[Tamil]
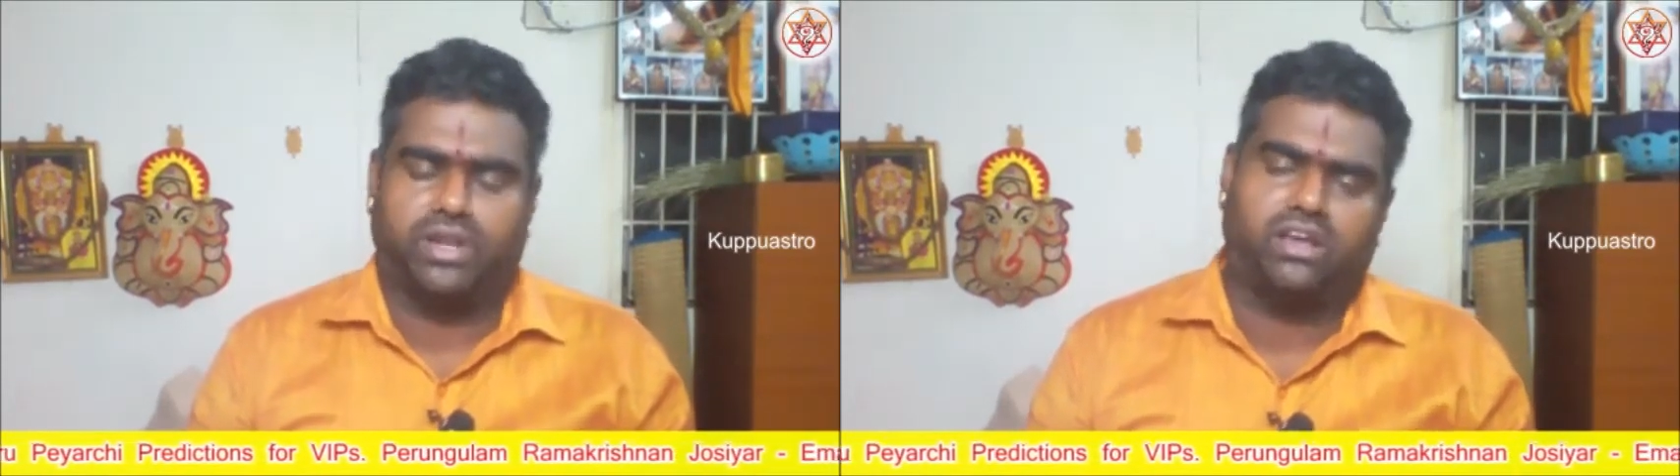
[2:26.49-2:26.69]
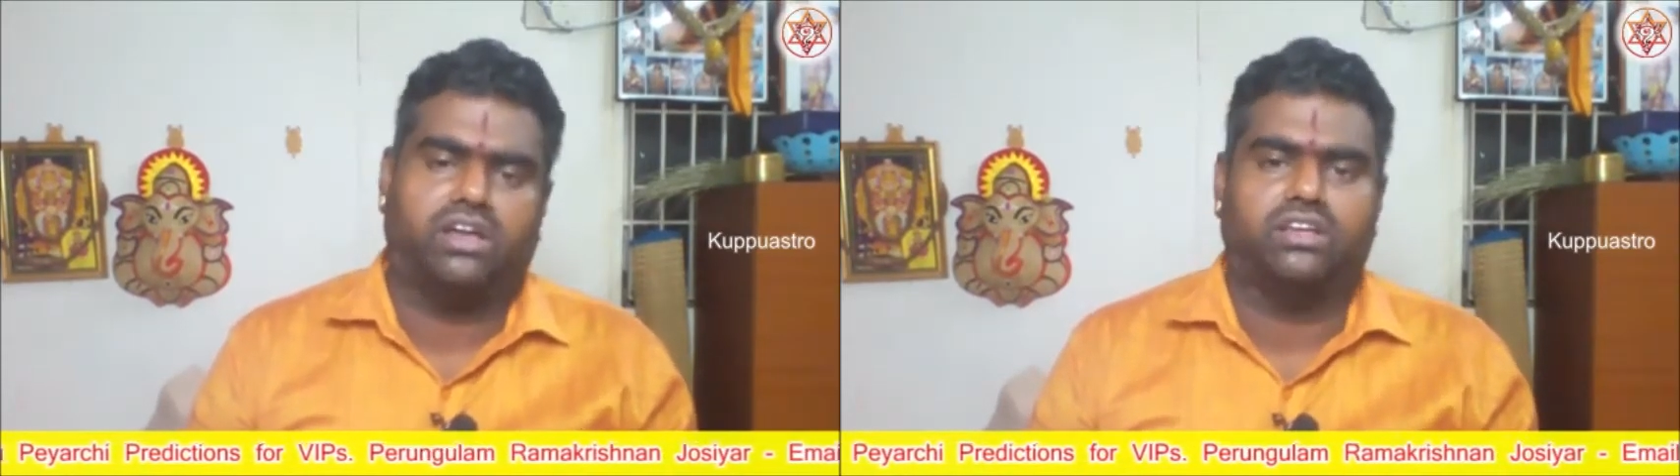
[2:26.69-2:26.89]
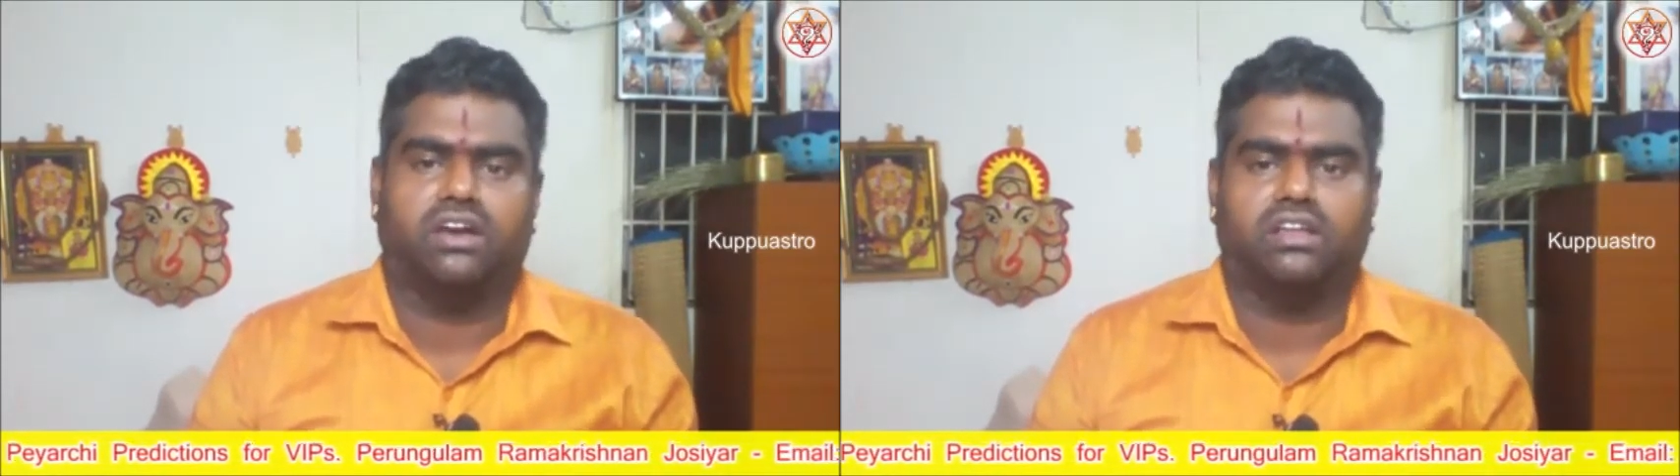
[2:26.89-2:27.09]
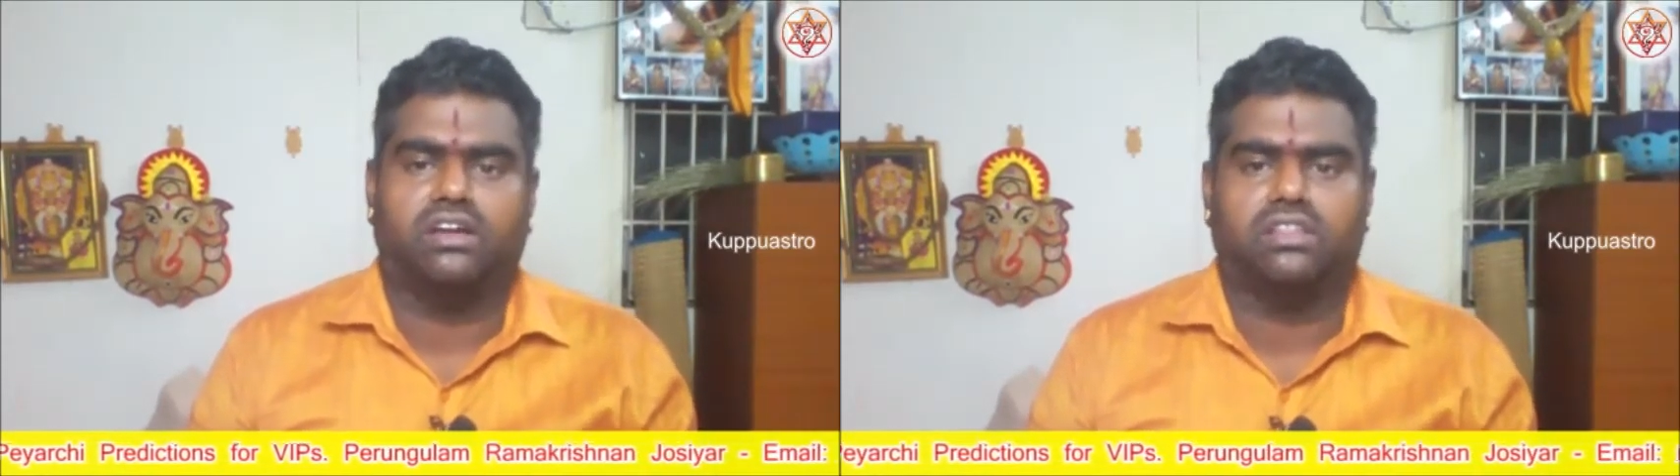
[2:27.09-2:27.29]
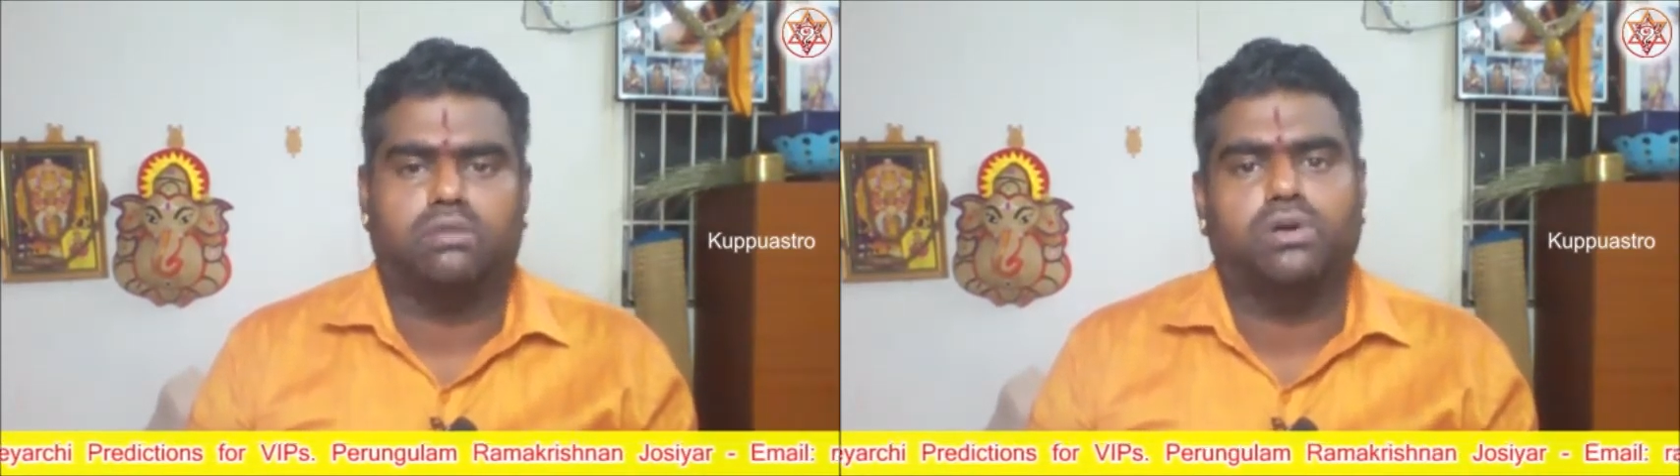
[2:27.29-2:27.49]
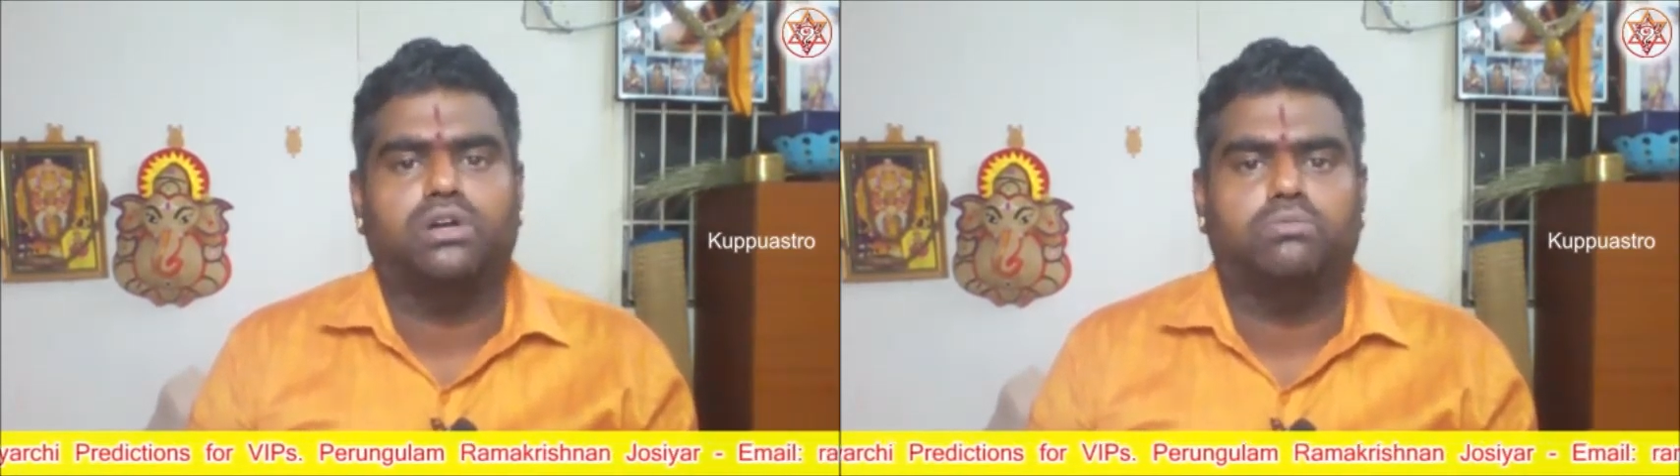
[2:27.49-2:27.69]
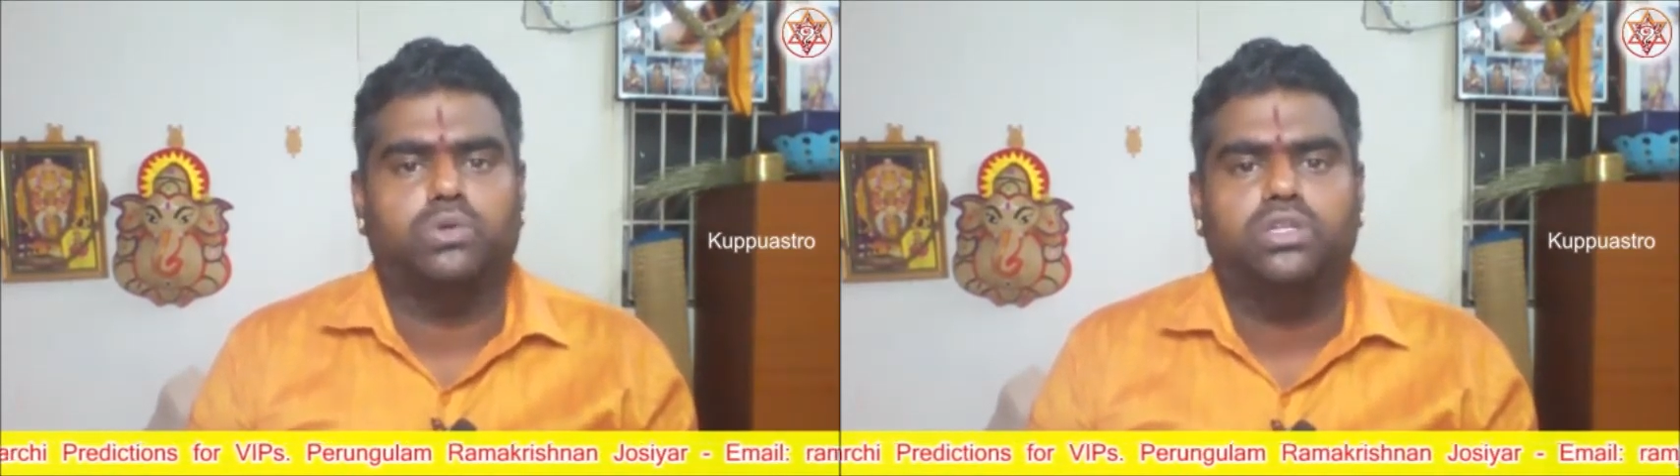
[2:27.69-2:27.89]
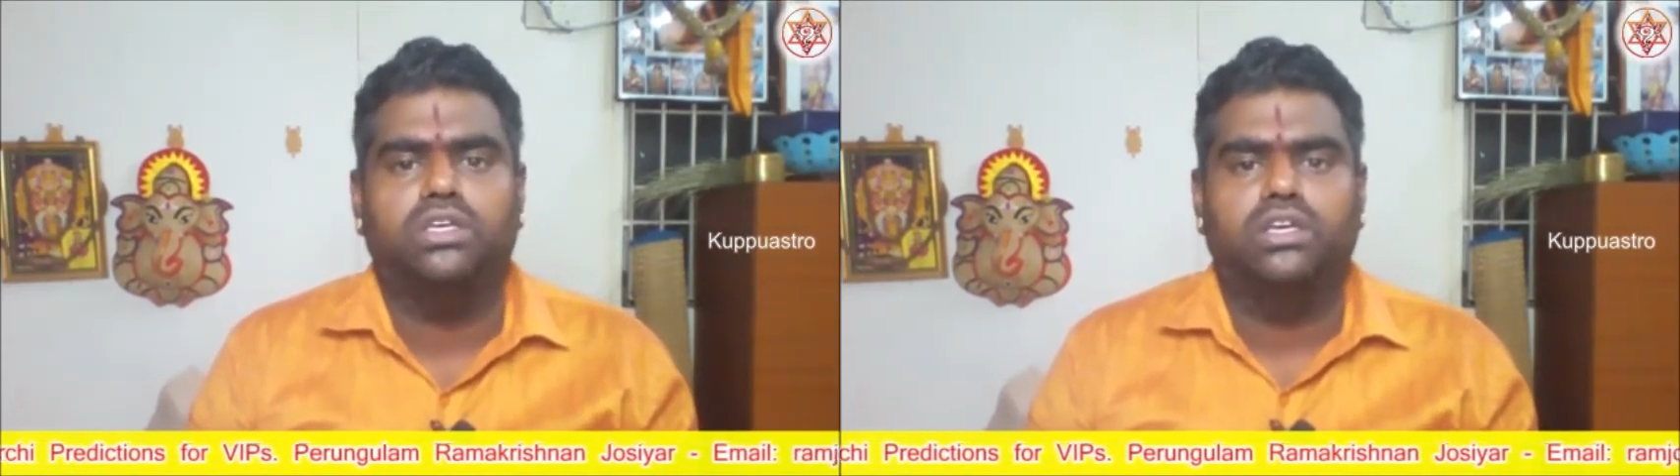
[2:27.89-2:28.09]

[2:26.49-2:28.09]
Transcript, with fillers: பிறகான காலகட்டத்தில் பார்க்கும்போது